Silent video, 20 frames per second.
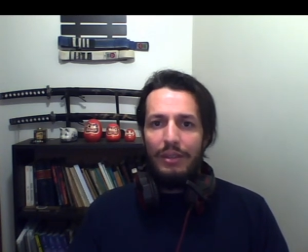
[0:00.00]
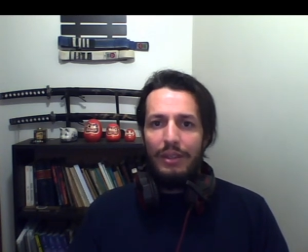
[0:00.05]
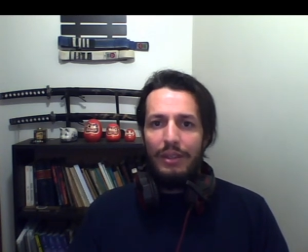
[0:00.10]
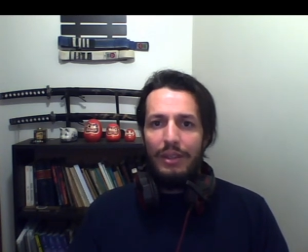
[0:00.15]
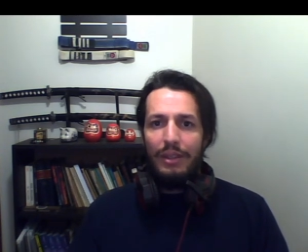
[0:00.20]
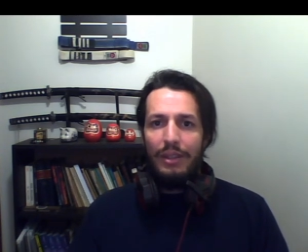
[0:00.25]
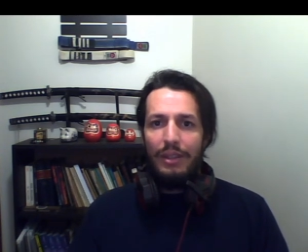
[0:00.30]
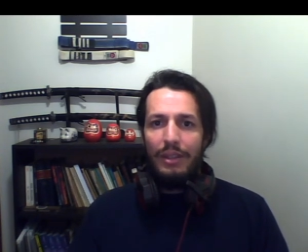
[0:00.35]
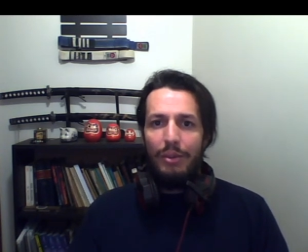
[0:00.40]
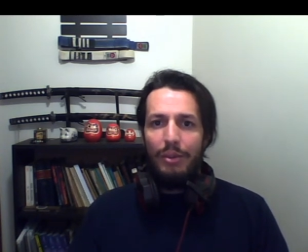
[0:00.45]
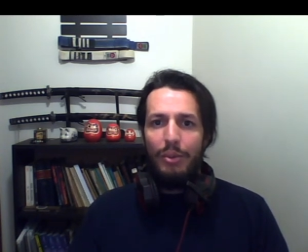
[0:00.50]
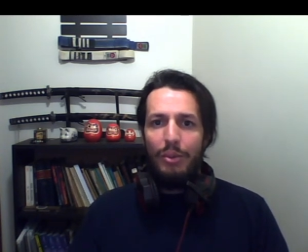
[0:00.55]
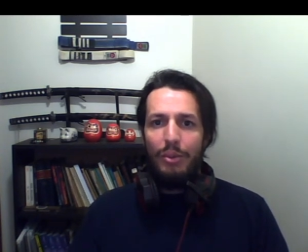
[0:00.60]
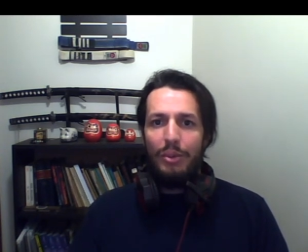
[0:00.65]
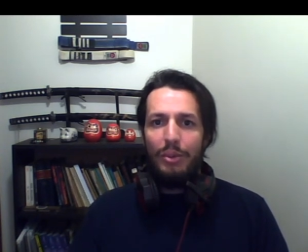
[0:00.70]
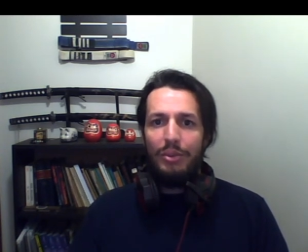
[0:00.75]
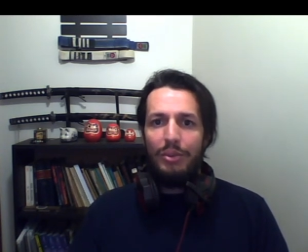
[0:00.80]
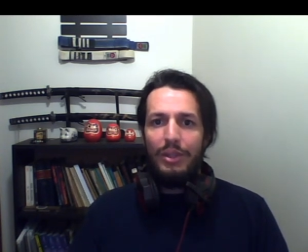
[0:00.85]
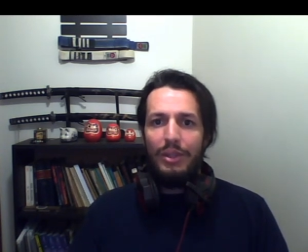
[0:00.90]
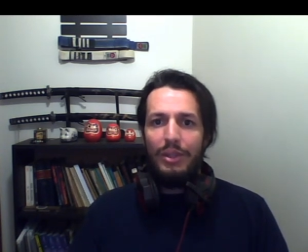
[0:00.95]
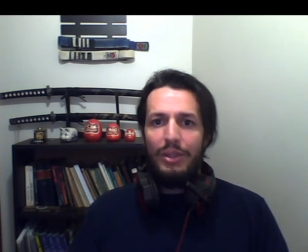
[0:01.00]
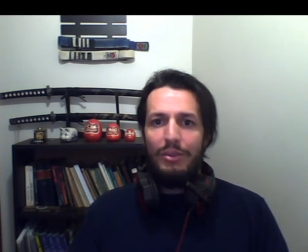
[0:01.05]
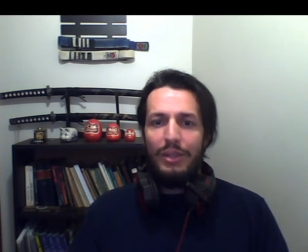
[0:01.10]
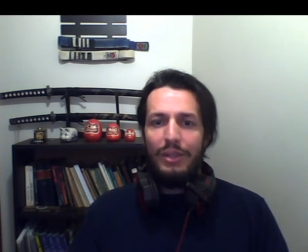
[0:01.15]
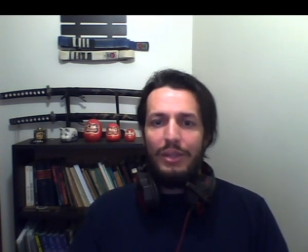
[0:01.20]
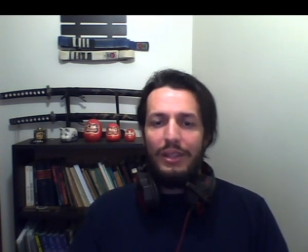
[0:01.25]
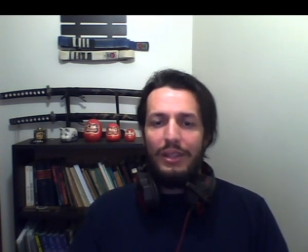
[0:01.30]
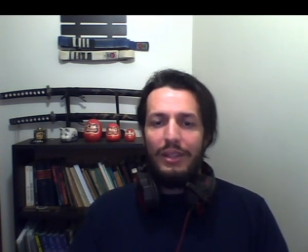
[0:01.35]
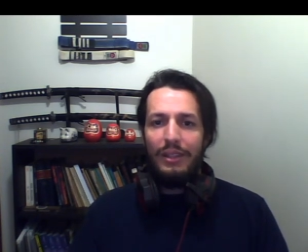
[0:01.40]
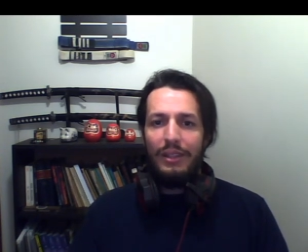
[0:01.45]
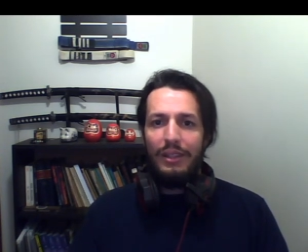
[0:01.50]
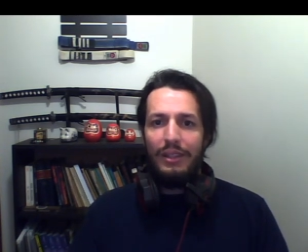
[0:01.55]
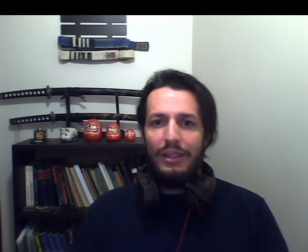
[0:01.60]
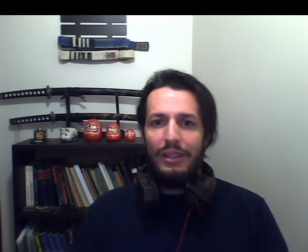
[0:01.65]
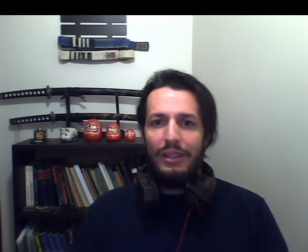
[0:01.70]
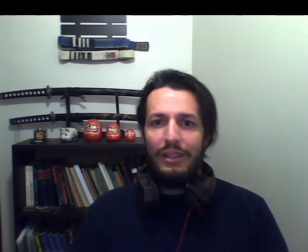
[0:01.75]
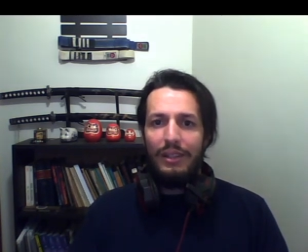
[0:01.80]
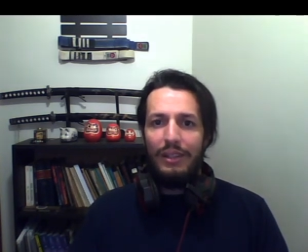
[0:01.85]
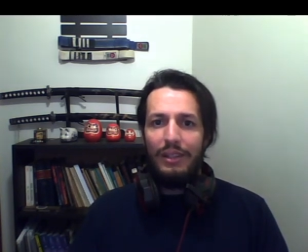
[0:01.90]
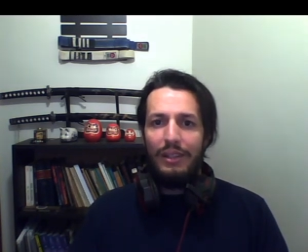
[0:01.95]
E eu conto aí com a,
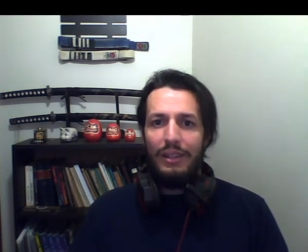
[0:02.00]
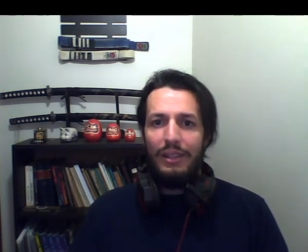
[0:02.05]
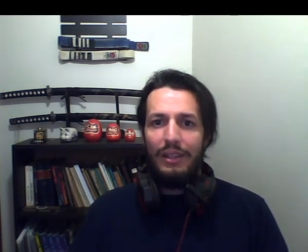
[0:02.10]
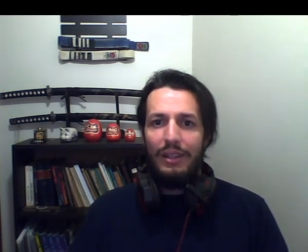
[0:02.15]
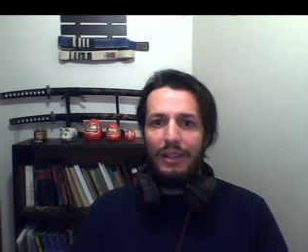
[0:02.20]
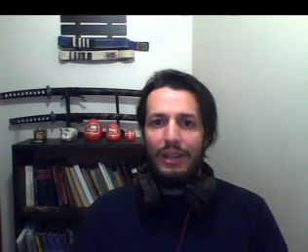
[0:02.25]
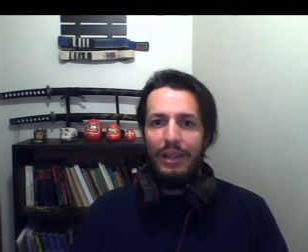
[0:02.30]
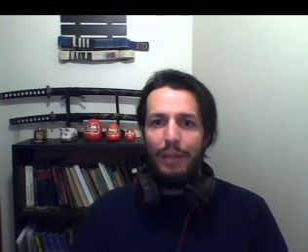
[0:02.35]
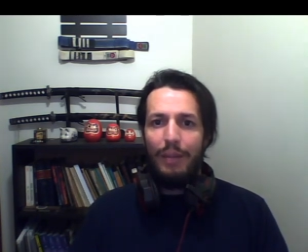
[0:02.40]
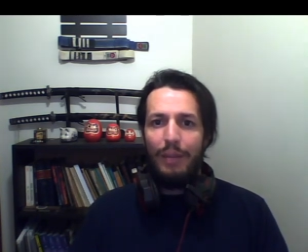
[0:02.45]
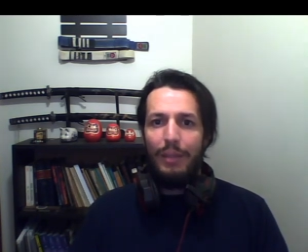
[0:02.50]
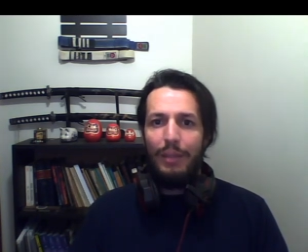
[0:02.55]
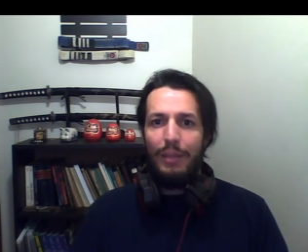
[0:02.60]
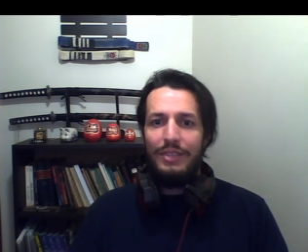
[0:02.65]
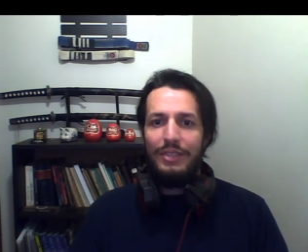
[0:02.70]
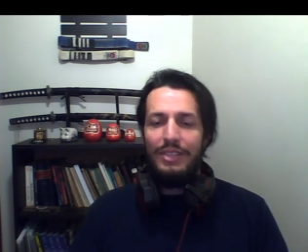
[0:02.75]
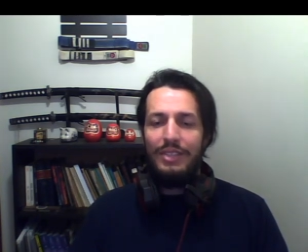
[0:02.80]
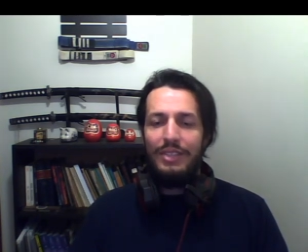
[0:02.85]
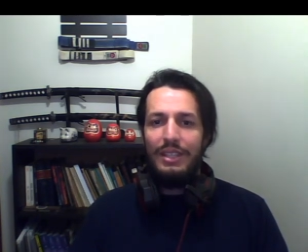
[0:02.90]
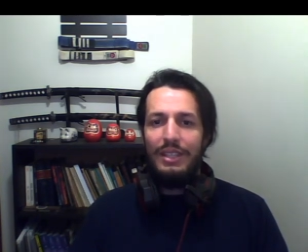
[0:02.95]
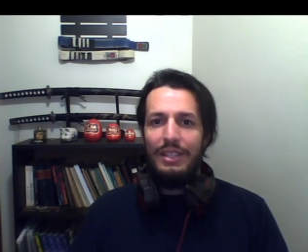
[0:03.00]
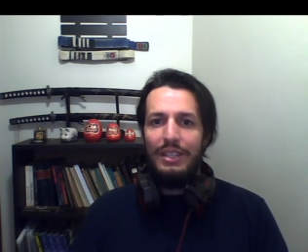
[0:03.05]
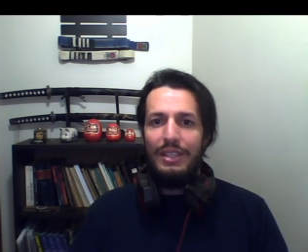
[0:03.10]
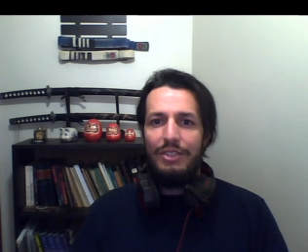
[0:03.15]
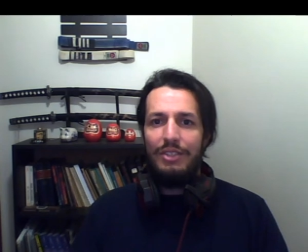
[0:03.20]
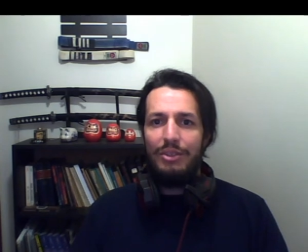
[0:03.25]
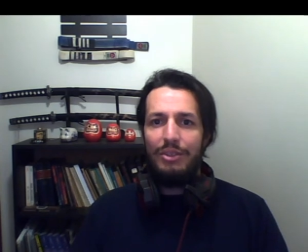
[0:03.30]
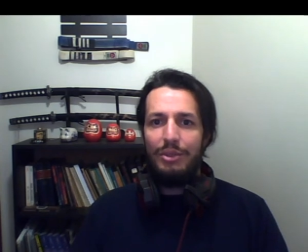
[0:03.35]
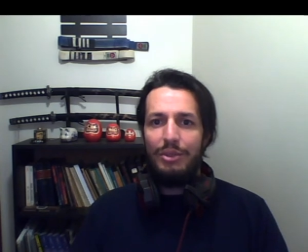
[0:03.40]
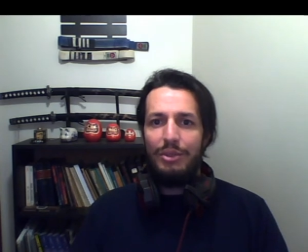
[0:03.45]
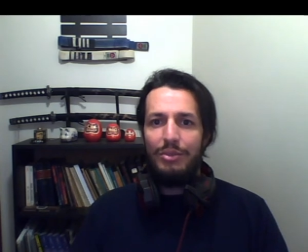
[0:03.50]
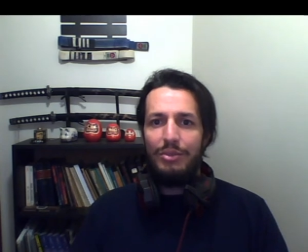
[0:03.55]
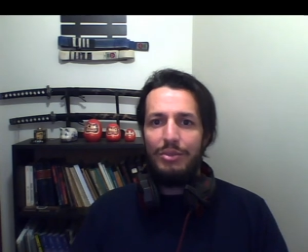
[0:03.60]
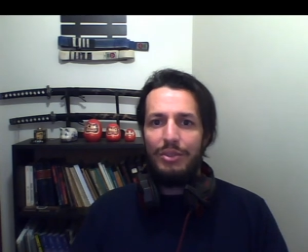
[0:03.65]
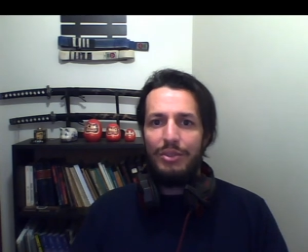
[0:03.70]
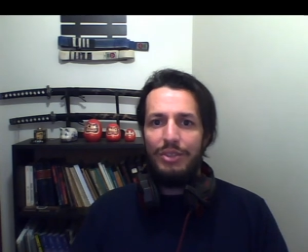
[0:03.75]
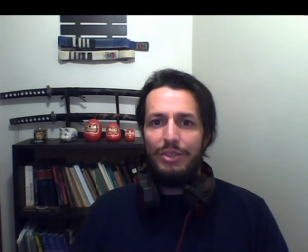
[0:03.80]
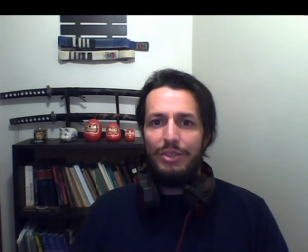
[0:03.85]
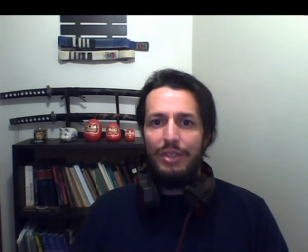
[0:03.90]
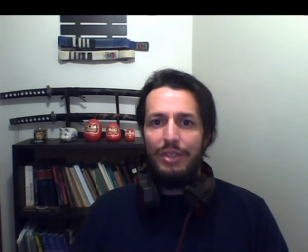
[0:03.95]
a parceria de todos
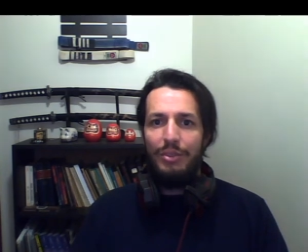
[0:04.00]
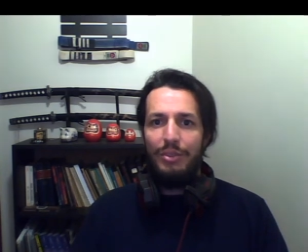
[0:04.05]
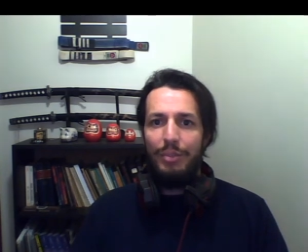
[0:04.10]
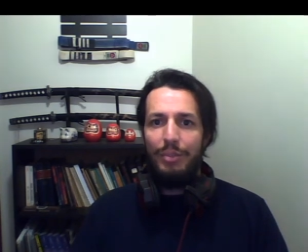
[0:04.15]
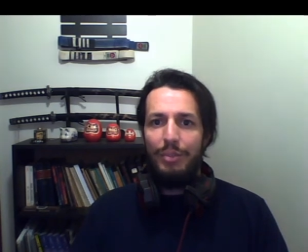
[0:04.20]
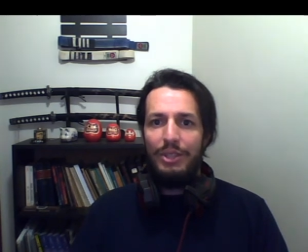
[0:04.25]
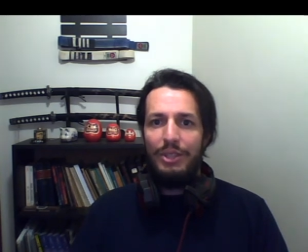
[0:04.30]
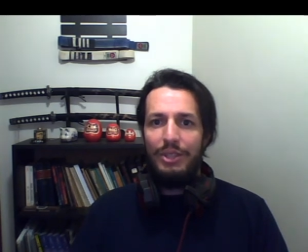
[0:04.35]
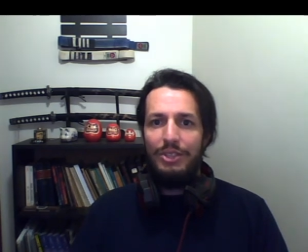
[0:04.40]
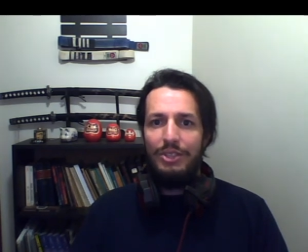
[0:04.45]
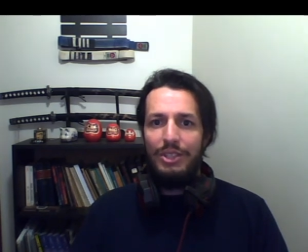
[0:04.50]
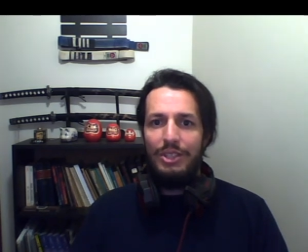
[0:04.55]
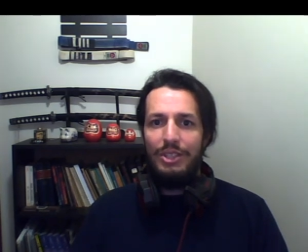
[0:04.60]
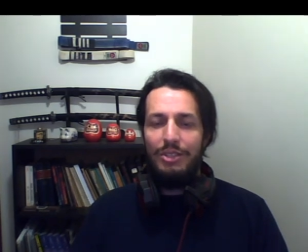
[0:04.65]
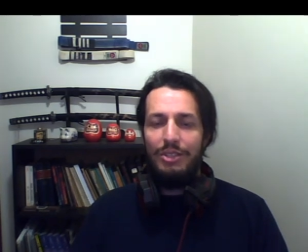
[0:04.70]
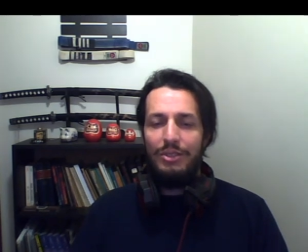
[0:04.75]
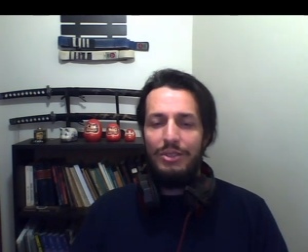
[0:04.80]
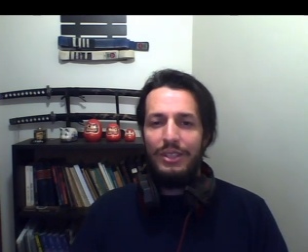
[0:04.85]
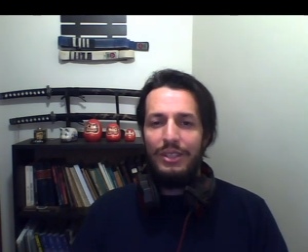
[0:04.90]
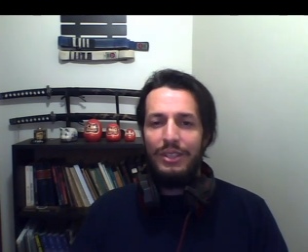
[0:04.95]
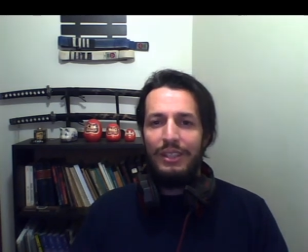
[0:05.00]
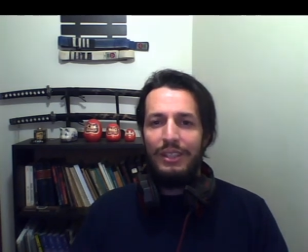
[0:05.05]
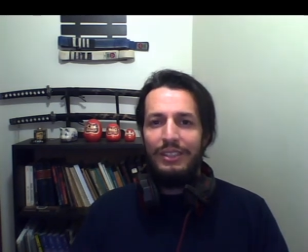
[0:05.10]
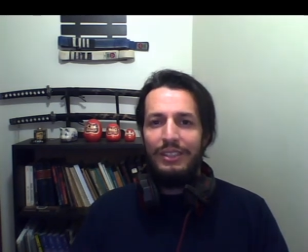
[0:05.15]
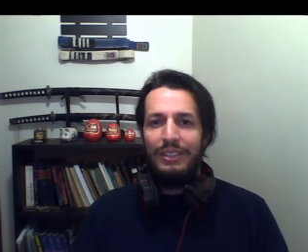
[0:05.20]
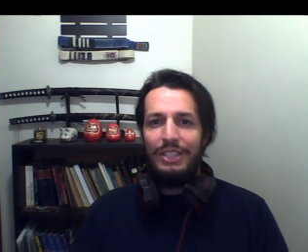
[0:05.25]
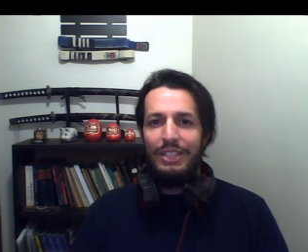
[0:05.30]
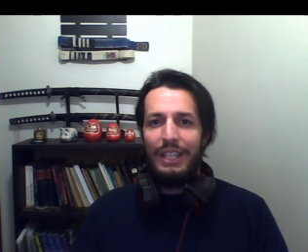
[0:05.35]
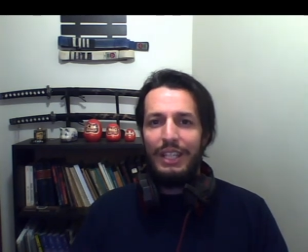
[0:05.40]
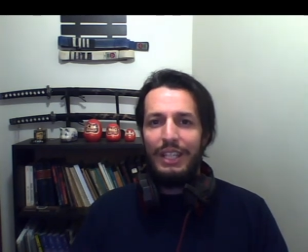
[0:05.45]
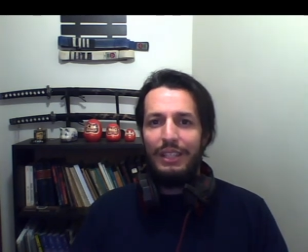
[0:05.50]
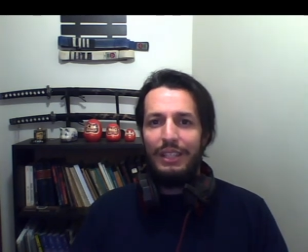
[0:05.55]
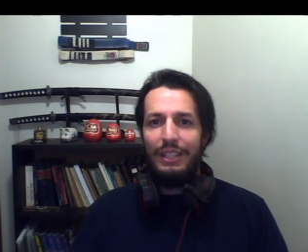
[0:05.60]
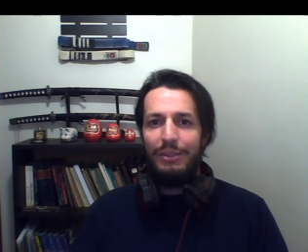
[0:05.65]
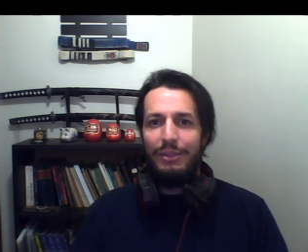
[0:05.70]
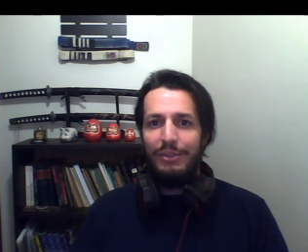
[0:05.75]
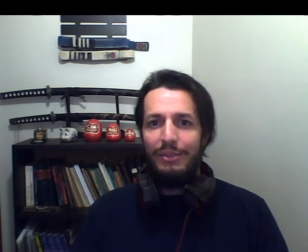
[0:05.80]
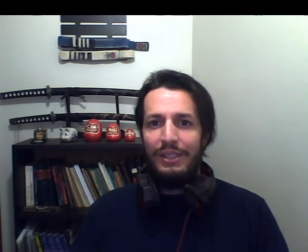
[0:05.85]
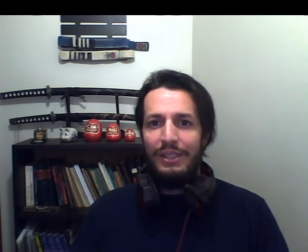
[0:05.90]
vocês e o prestígio de cada um